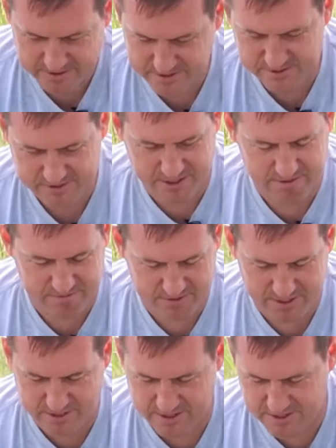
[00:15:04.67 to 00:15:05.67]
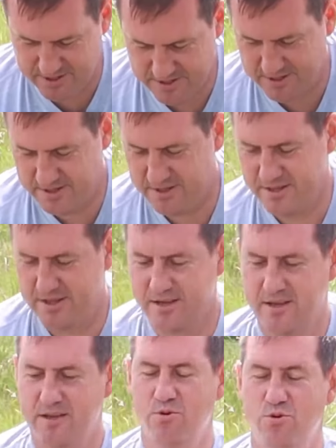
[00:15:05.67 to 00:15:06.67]
Из травы.
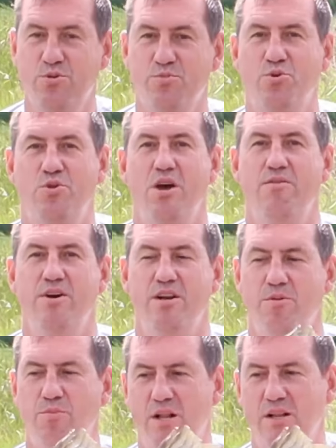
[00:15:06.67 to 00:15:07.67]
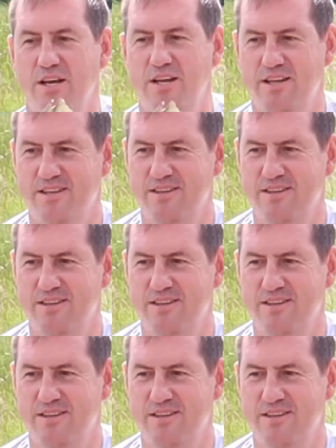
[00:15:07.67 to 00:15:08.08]
В общем, трудовая рыбалка.